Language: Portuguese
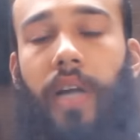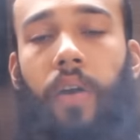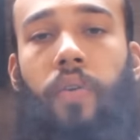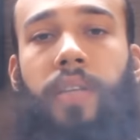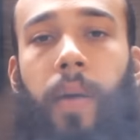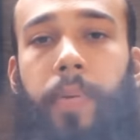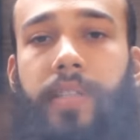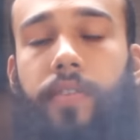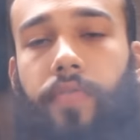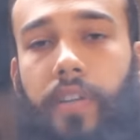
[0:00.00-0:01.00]
de calor dá
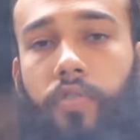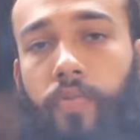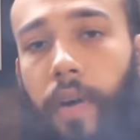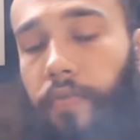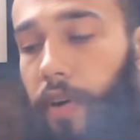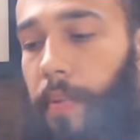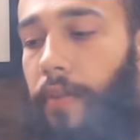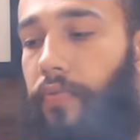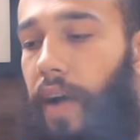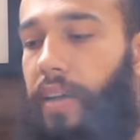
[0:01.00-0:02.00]
para ser feito de uma
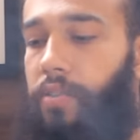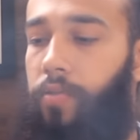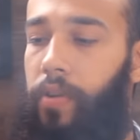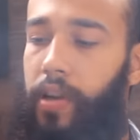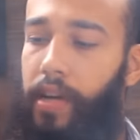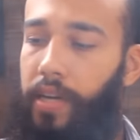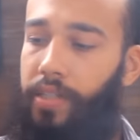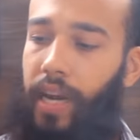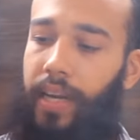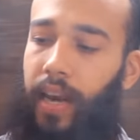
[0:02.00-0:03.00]
forma fácil
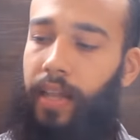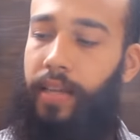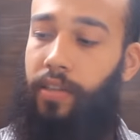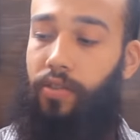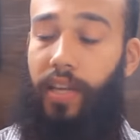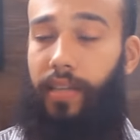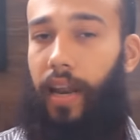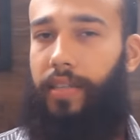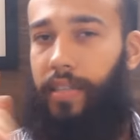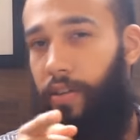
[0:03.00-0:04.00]
já que lá dentro dessa
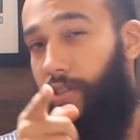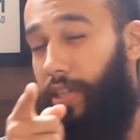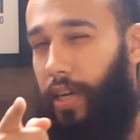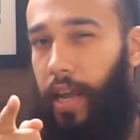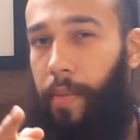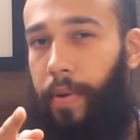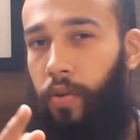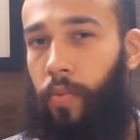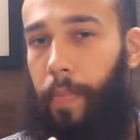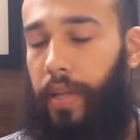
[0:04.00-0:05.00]
latinha, eu já cheguei a
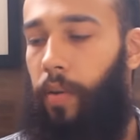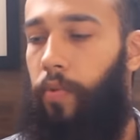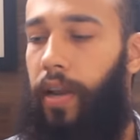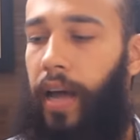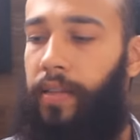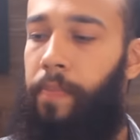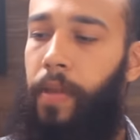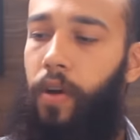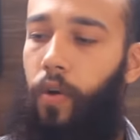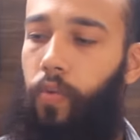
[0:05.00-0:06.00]
abrir uma para dar uma olhada,
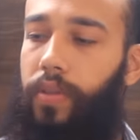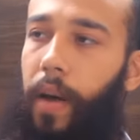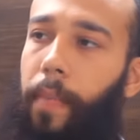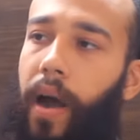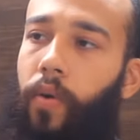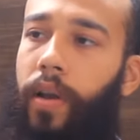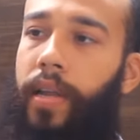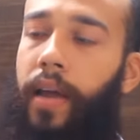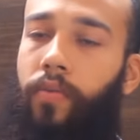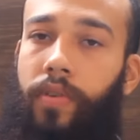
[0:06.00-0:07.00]
o tabaco
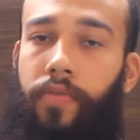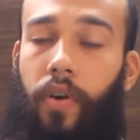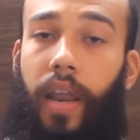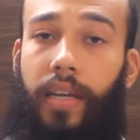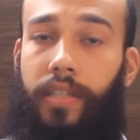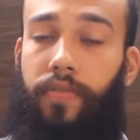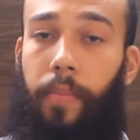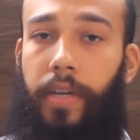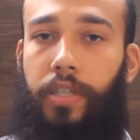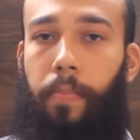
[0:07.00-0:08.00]
ele é num nível
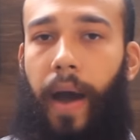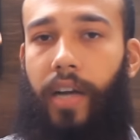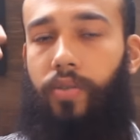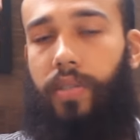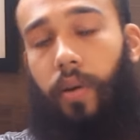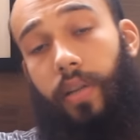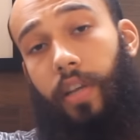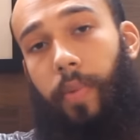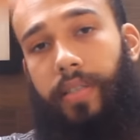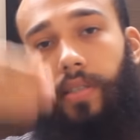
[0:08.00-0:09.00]
relativamente baixo, então ele
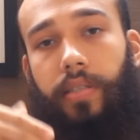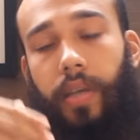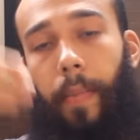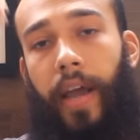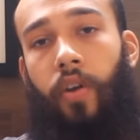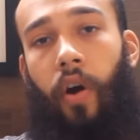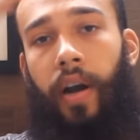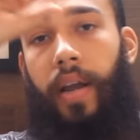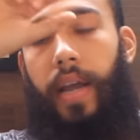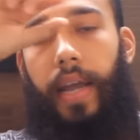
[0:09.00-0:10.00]
tem uma distância
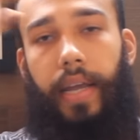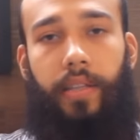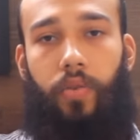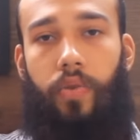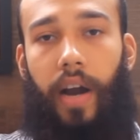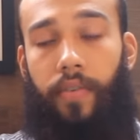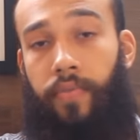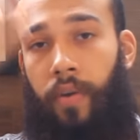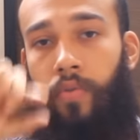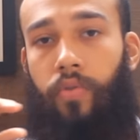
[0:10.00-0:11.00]
maior entre o
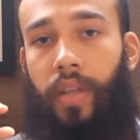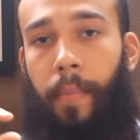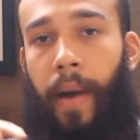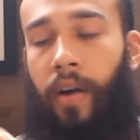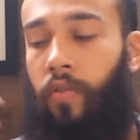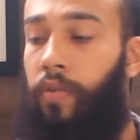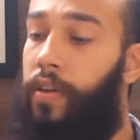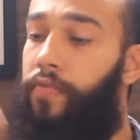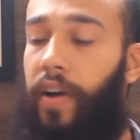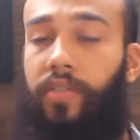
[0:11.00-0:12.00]
carvão e o tabaco
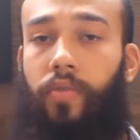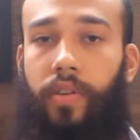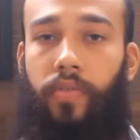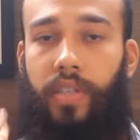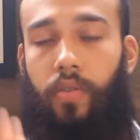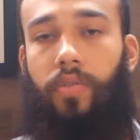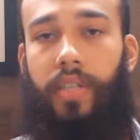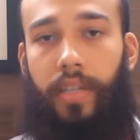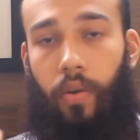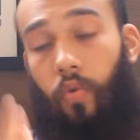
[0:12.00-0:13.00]
e faz com que você
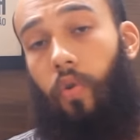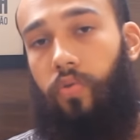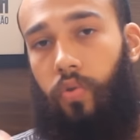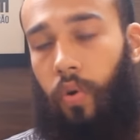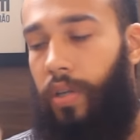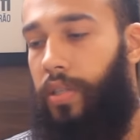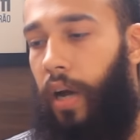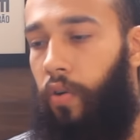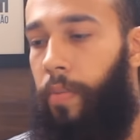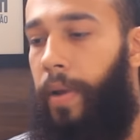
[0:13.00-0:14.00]
consiga ter um controle de
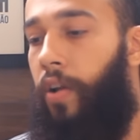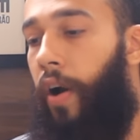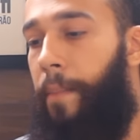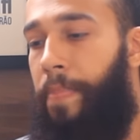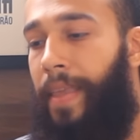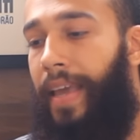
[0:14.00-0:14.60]
calor melhor.